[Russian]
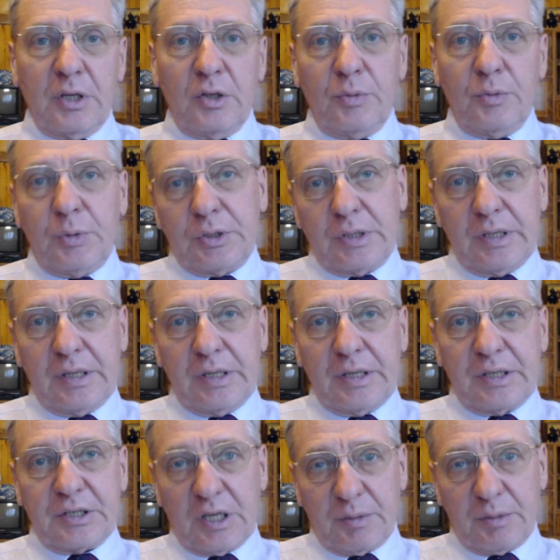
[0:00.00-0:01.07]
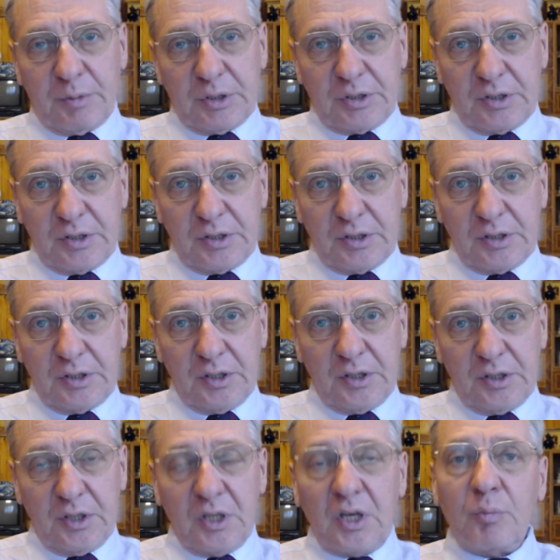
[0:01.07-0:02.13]
любители шахмат.
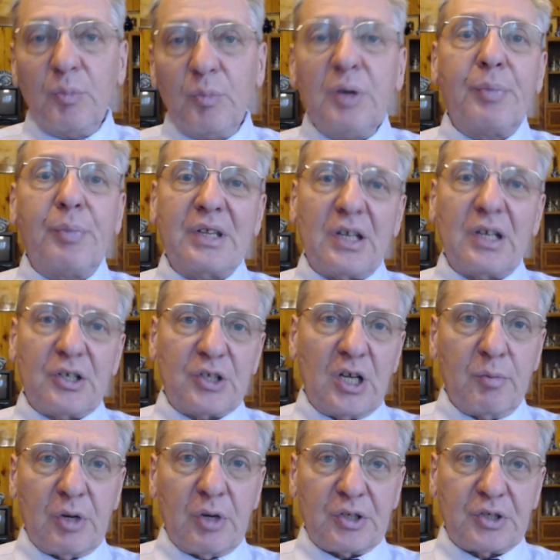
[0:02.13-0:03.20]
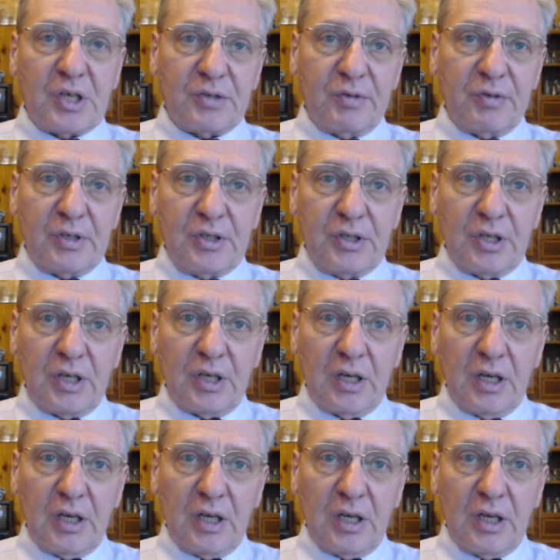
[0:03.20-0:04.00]
Мы продолжаем рассказывать